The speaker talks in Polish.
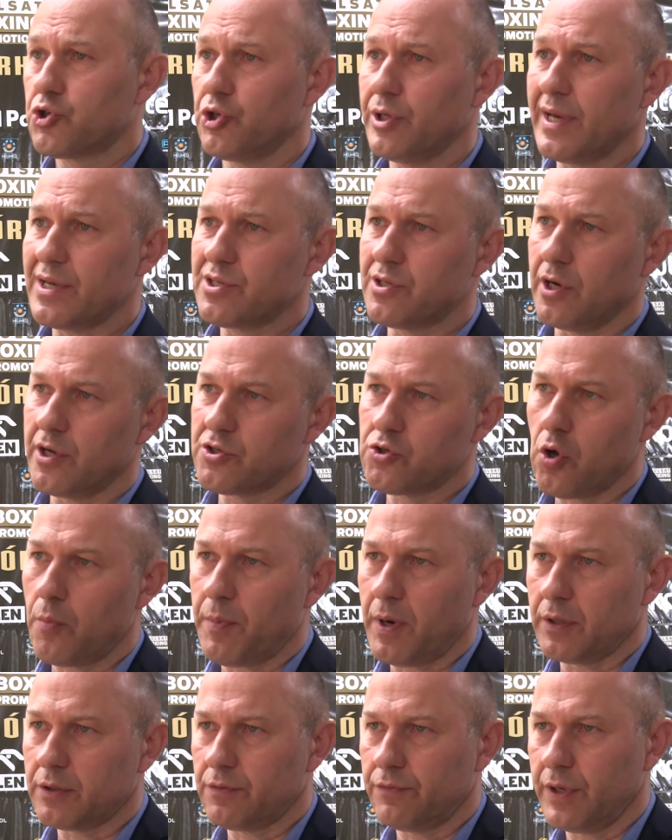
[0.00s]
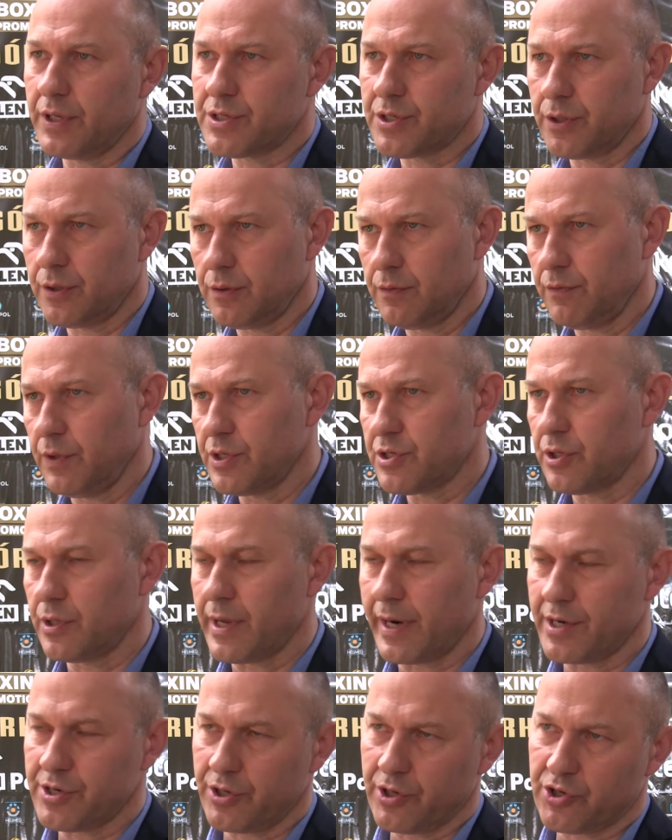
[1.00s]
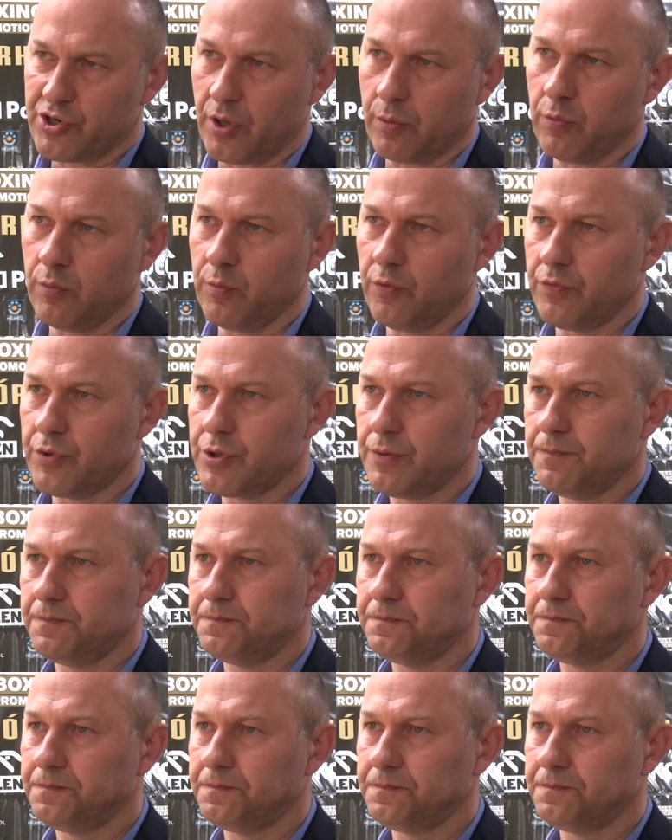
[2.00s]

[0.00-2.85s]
13 listopad, więcej, więcej na razie nie chciałbym mówić.